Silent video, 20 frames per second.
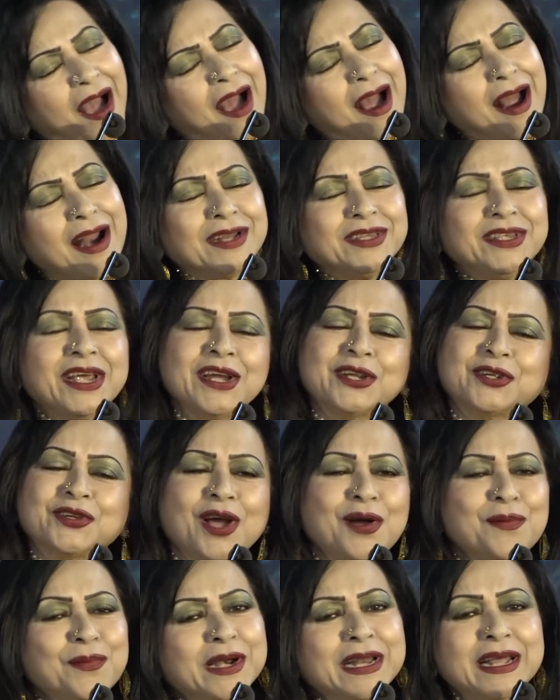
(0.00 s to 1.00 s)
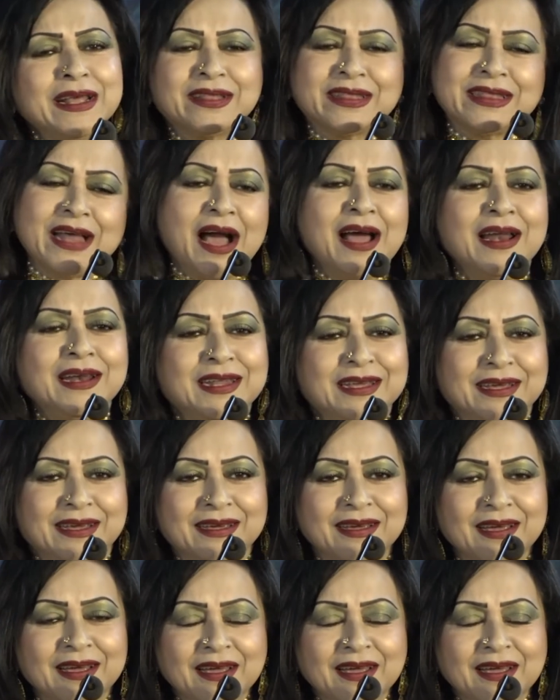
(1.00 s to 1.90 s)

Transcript: আর যে সমানে তালি